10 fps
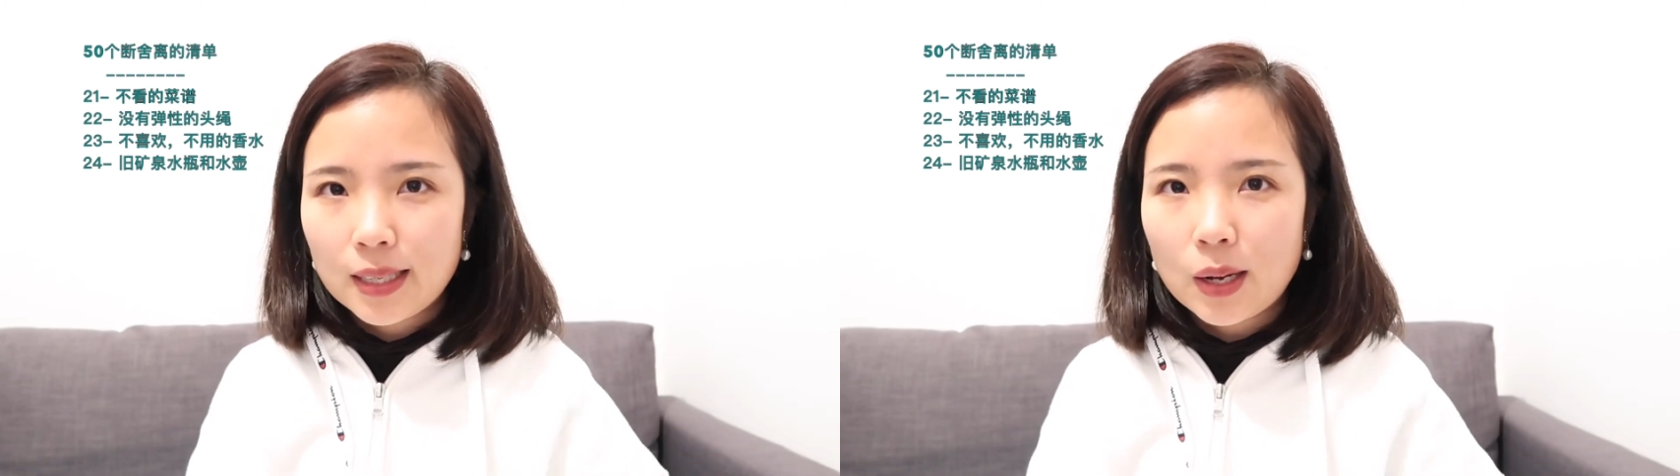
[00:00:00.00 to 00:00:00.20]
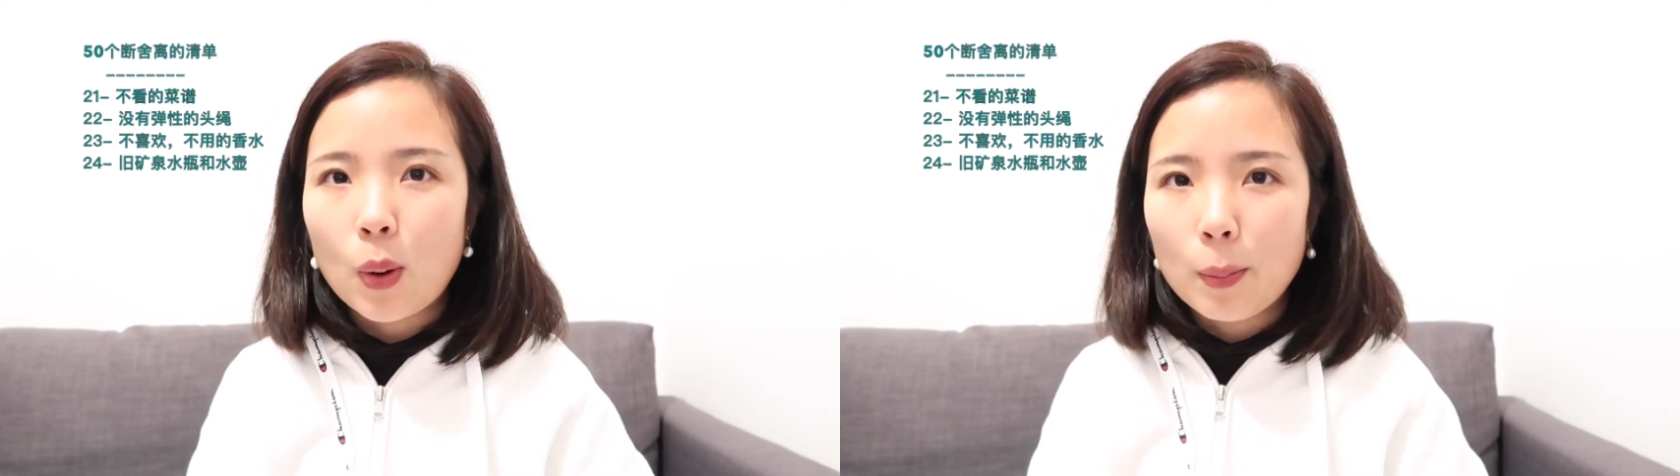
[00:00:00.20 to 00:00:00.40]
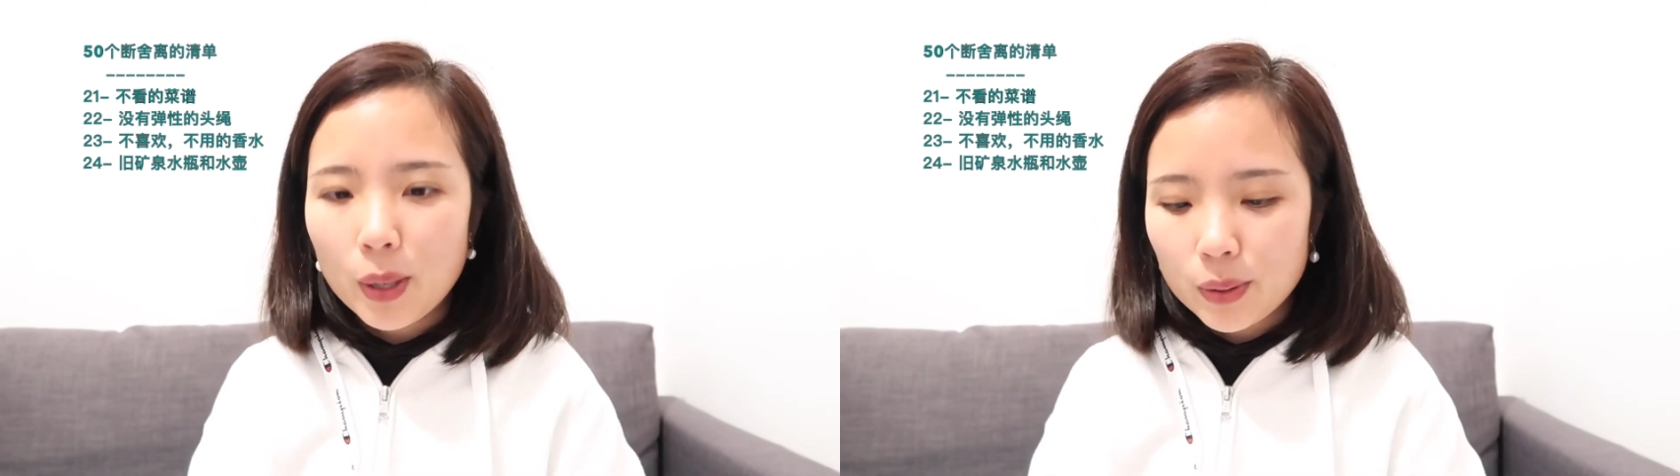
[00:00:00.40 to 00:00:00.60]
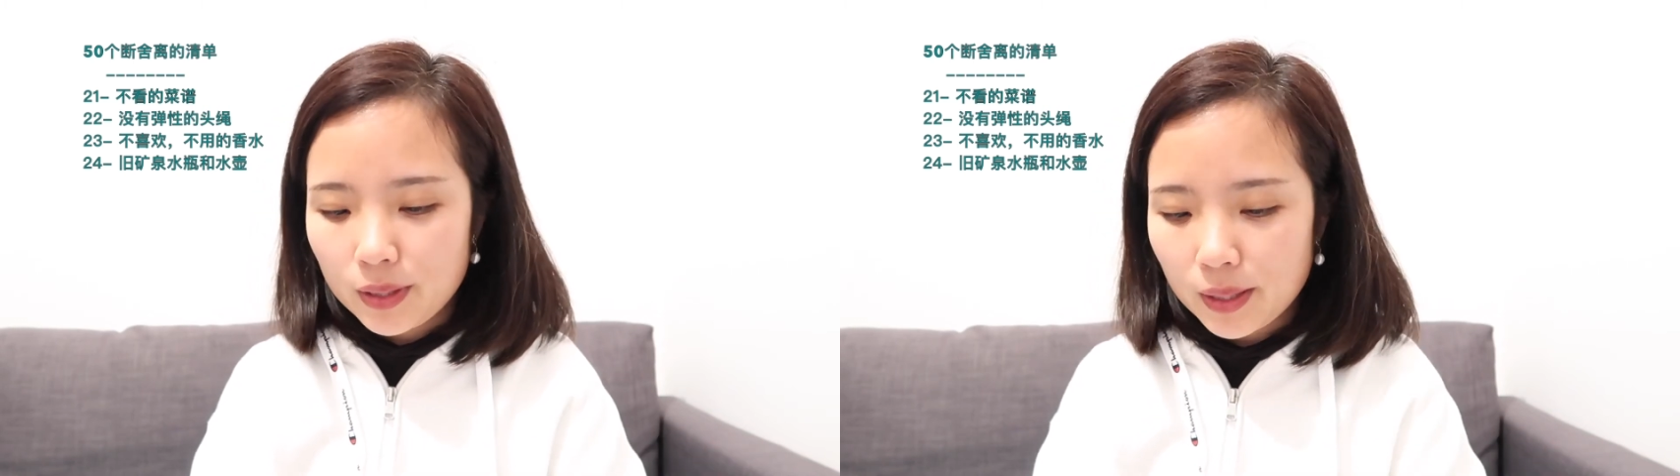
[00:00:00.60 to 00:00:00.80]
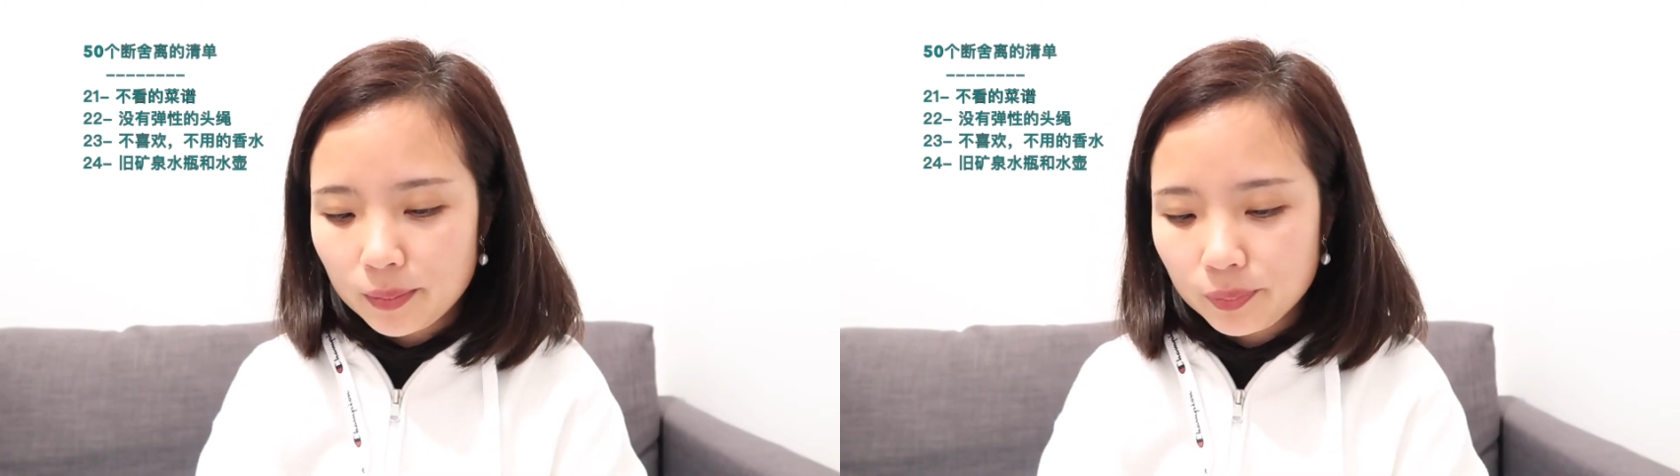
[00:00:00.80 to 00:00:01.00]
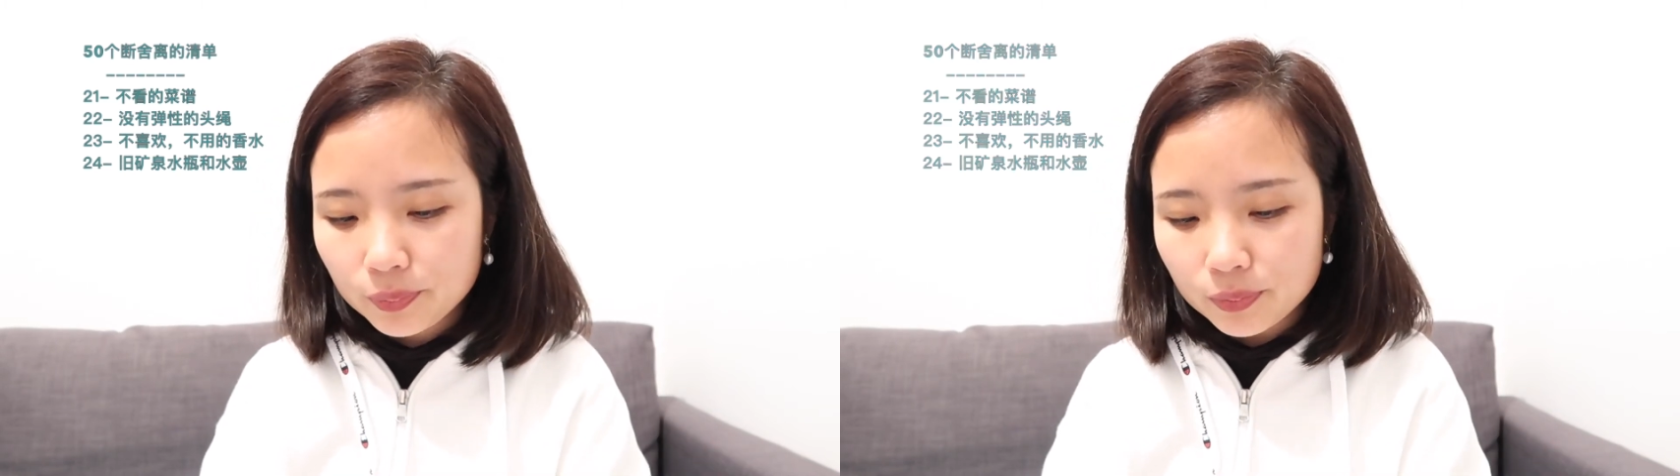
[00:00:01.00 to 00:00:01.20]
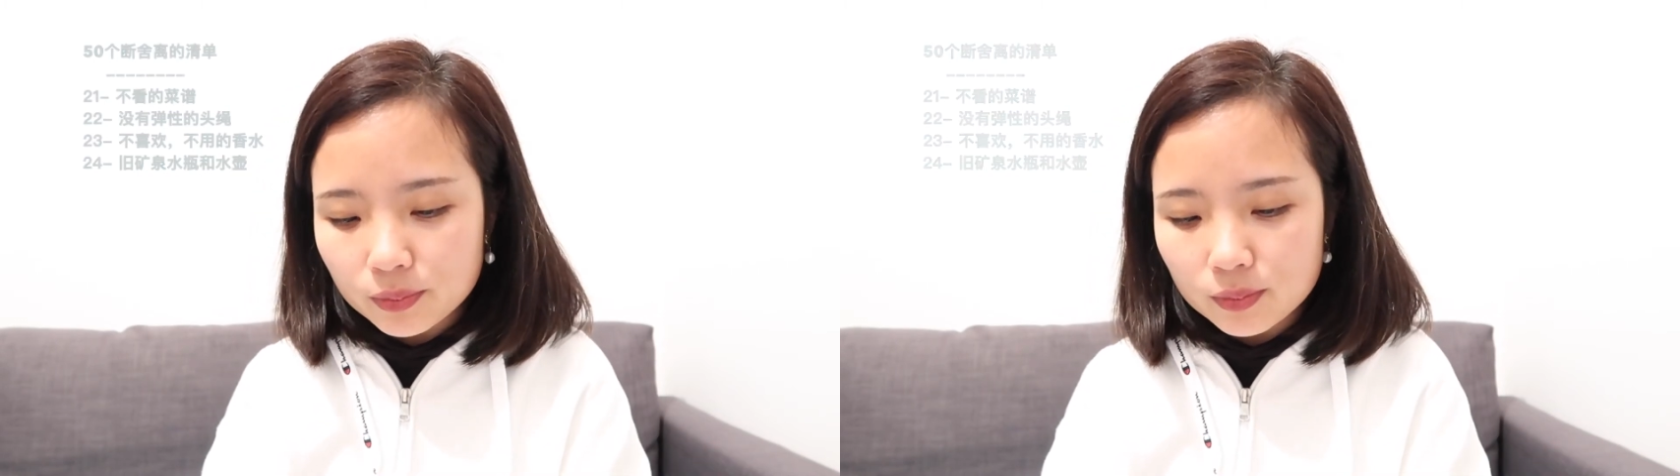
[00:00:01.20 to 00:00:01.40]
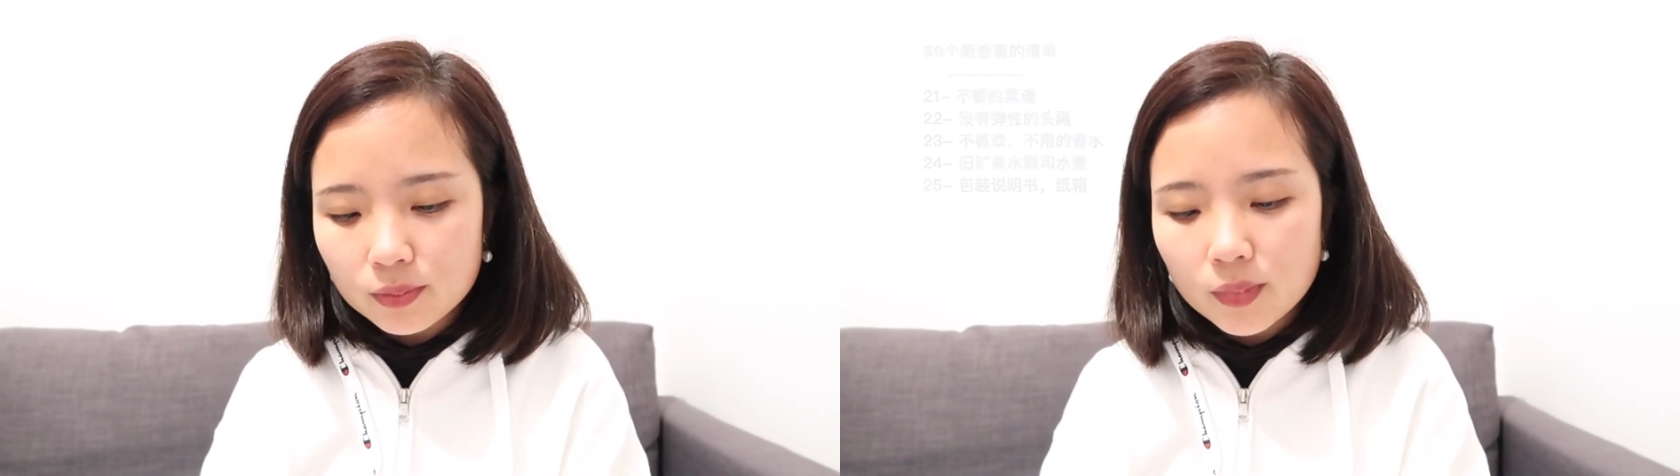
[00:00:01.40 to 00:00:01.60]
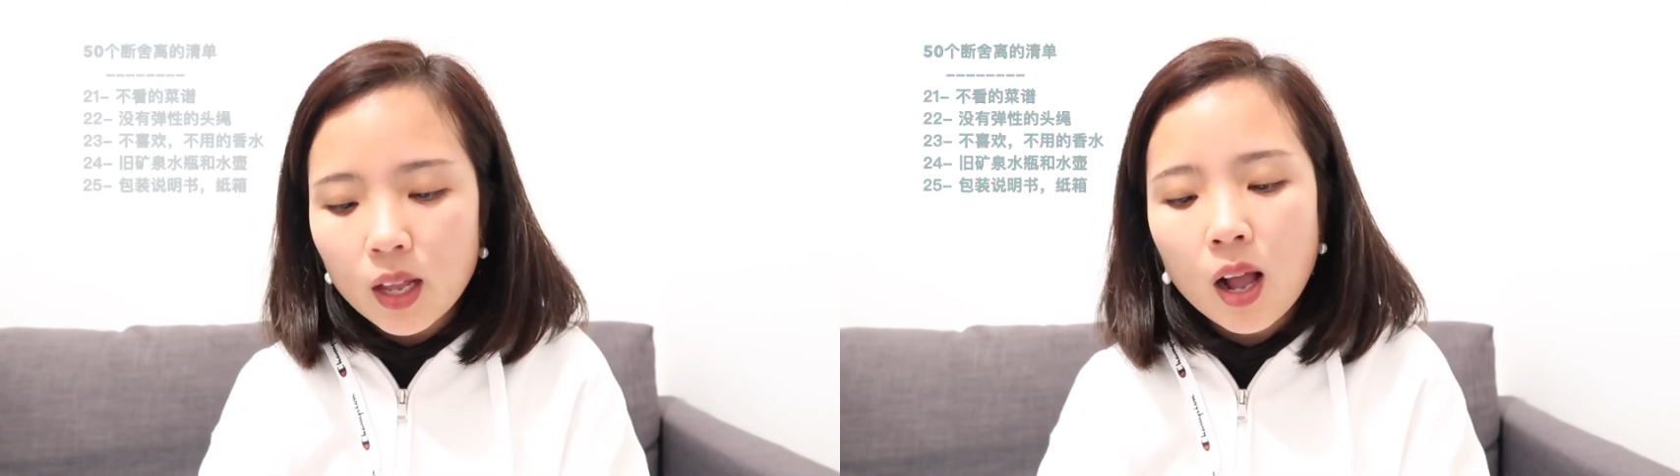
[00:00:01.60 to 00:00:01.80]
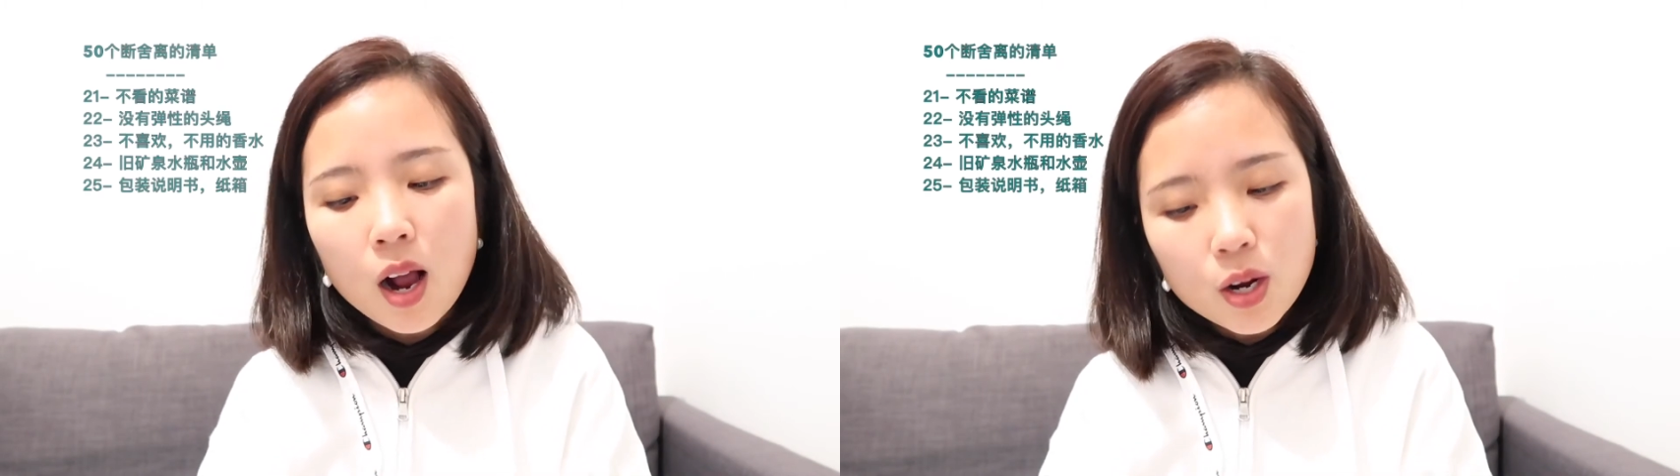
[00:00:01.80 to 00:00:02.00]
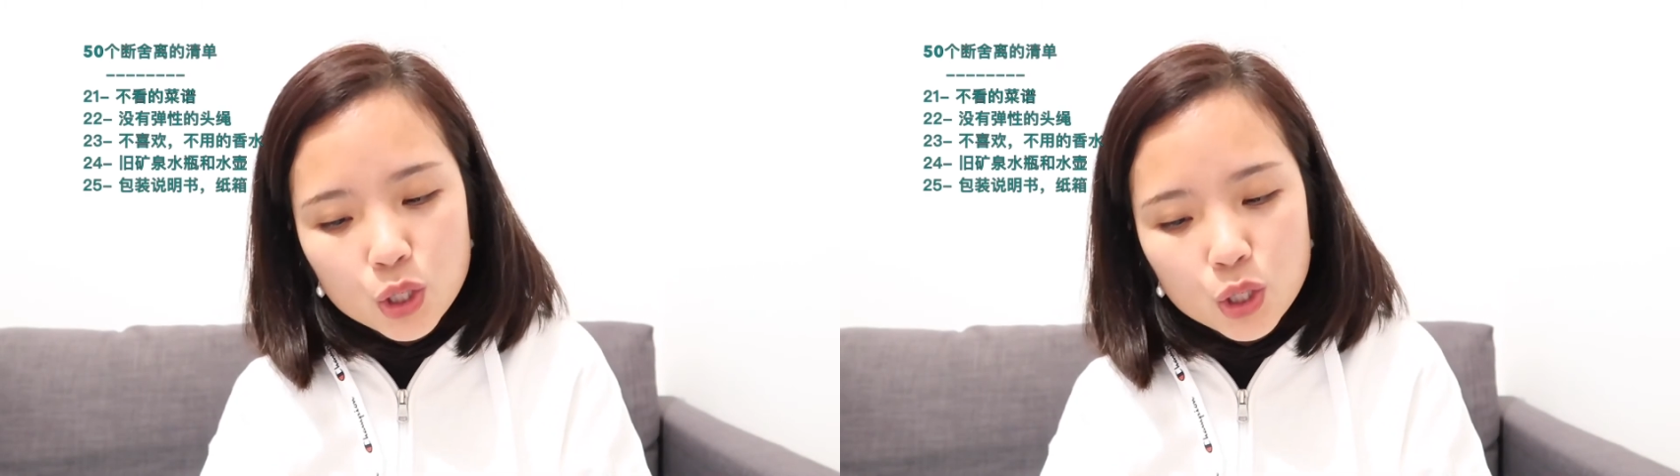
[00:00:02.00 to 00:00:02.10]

环保。二